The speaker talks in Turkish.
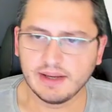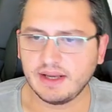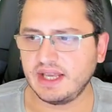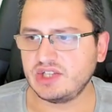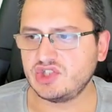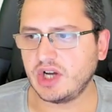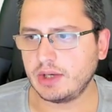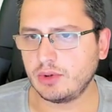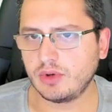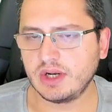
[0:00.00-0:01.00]
E,
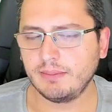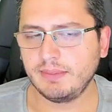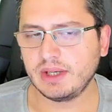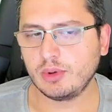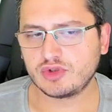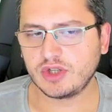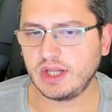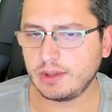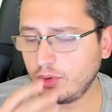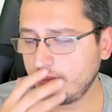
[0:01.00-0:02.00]
cari oranın
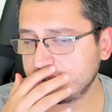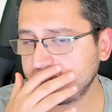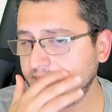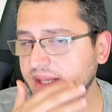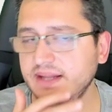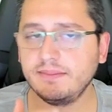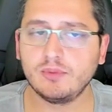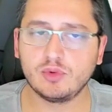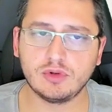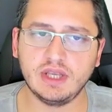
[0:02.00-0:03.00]
1.96 olması beni
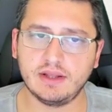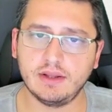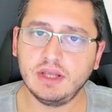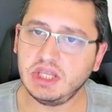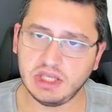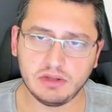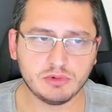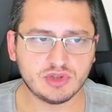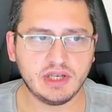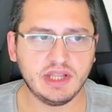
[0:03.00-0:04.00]
mutlu etti. İyi,
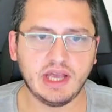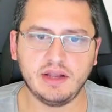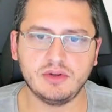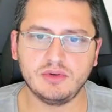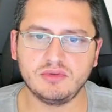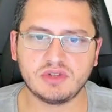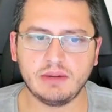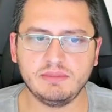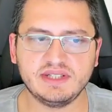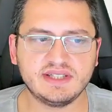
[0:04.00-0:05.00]
güzel yani
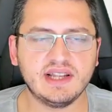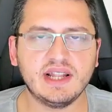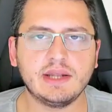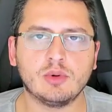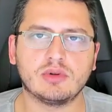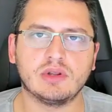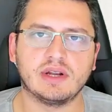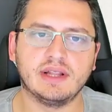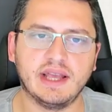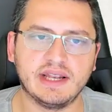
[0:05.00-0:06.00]
tam istenilen
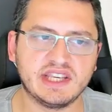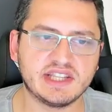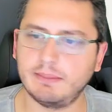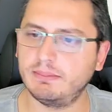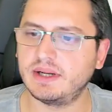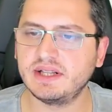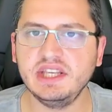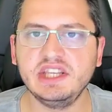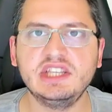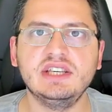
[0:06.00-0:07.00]
noktalarda yani kitaplarda
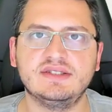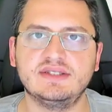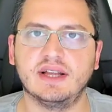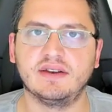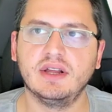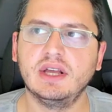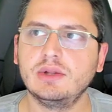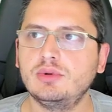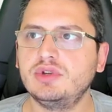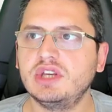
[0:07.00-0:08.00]
2 ister.
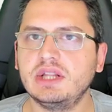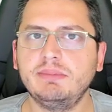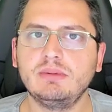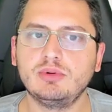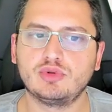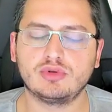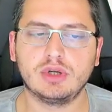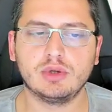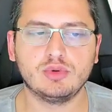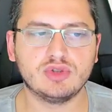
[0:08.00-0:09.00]
Türkiye'de
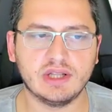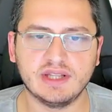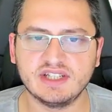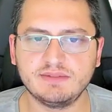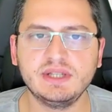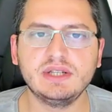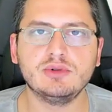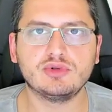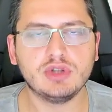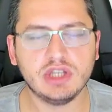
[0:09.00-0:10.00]
1.5'lara güzel deriz, birin
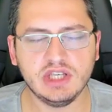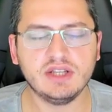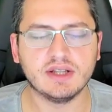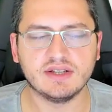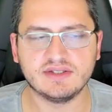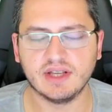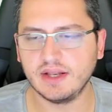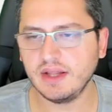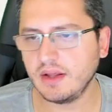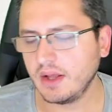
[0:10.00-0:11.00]
üstü iyi deriz
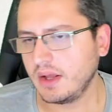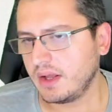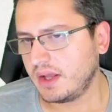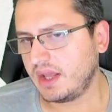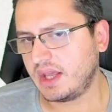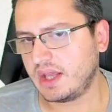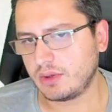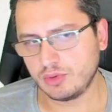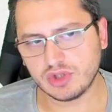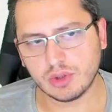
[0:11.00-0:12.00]
yani. E,
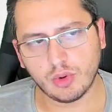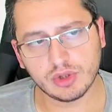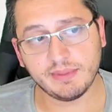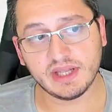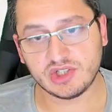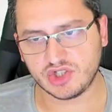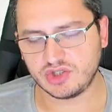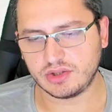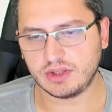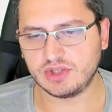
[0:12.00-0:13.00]
güzel o da beni
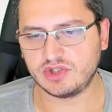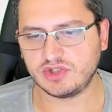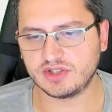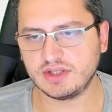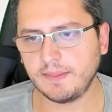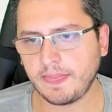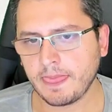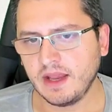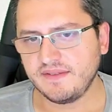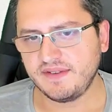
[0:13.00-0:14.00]
şaşırttı açıkçası.
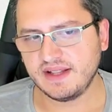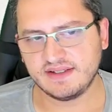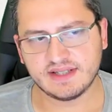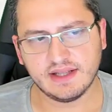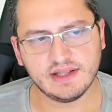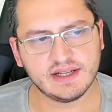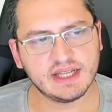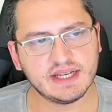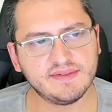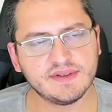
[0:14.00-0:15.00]
Finansallar
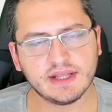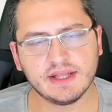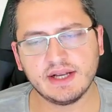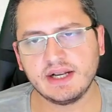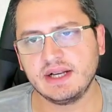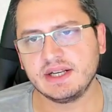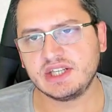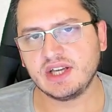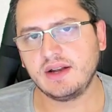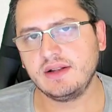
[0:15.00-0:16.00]
tarafında da
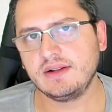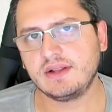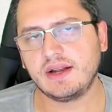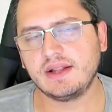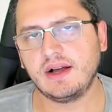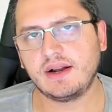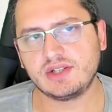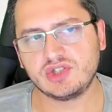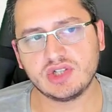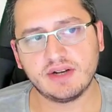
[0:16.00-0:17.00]
karlılıklarda
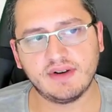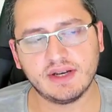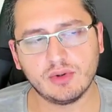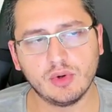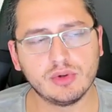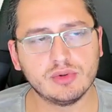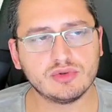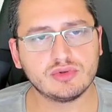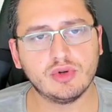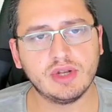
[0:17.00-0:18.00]
artışlar var.
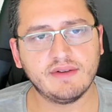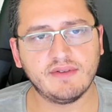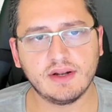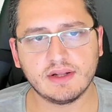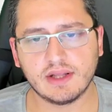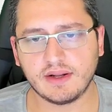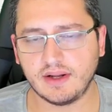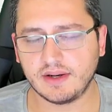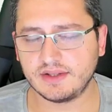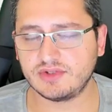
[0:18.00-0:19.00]
Gördüğünüz dönem varlıklar
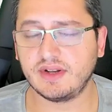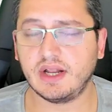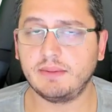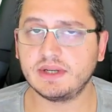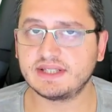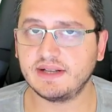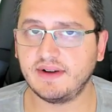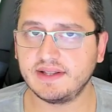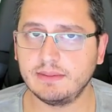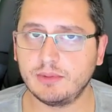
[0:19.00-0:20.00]
artış var ama kısa
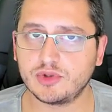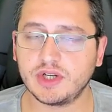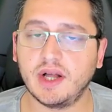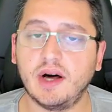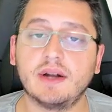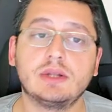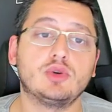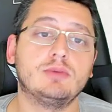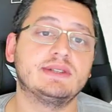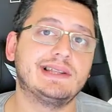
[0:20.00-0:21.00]
vadeli borçlarda artış
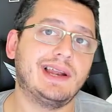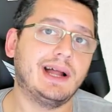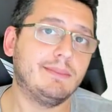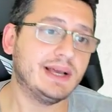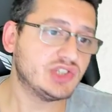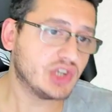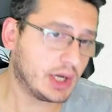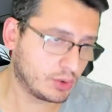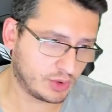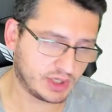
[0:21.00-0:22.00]
olmasına rağmen
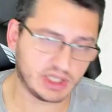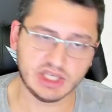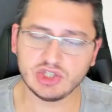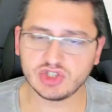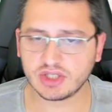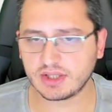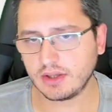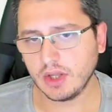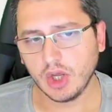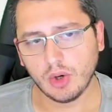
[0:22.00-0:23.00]
cari oran iyi çıktı.